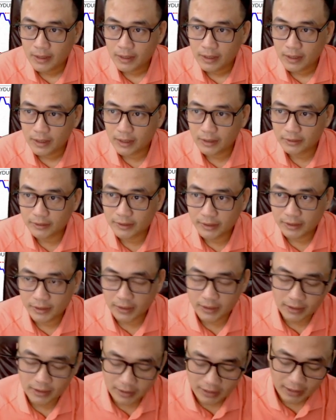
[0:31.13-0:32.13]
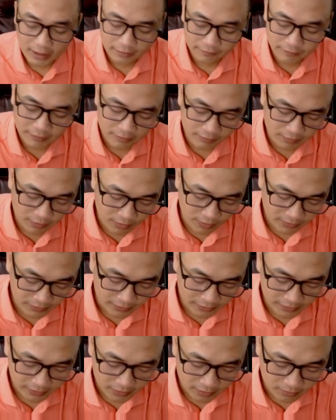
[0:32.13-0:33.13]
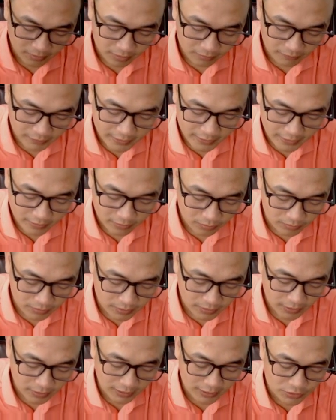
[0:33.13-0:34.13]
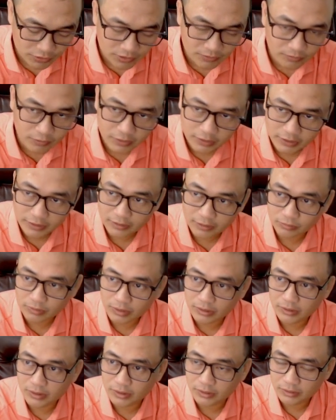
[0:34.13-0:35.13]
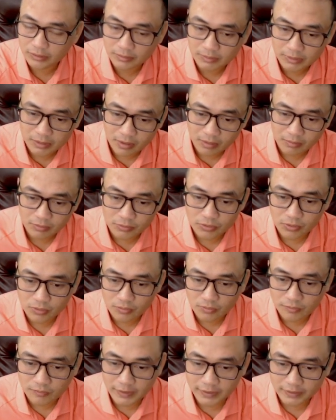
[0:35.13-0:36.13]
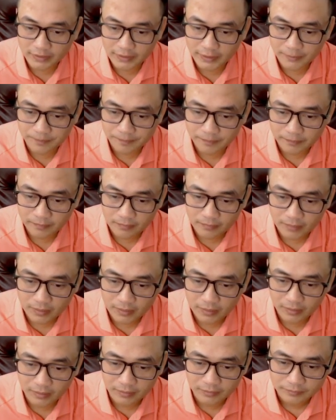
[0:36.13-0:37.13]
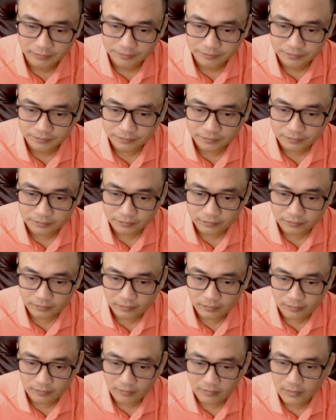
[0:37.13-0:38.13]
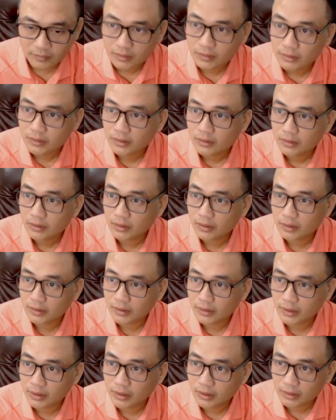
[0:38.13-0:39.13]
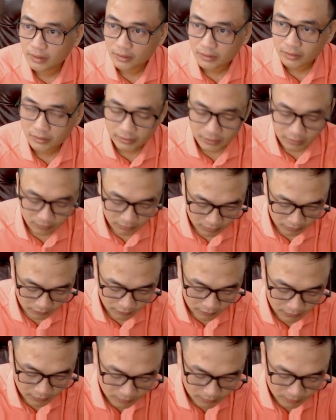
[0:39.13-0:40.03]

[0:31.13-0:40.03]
à, thì à, hai phiên vừa rồi thì không có video cũng như là livestream với anh chị đầu tư được thì mình có một số công việc anh chị à, đi à, giao lưu với